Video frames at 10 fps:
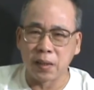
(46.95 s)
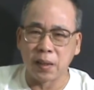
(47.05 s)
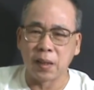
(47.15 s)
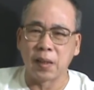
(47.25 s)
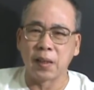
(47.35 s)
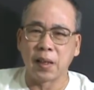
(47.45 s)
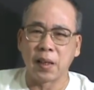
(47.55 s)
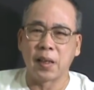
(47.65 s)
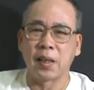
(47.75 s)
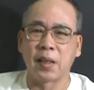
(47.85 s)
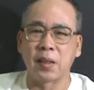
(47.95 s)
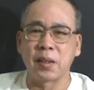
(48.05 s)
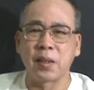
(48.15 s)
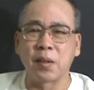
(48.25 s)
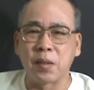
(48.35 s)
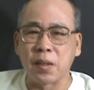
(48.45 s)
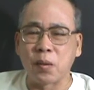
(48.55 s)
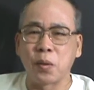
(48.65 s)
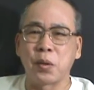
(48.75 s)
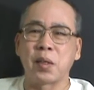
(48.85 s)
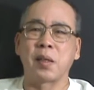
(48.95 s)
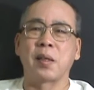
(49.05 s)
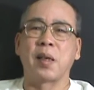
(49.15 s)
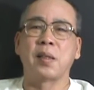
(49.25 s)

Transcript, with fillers: 呃那个那都是过去式了，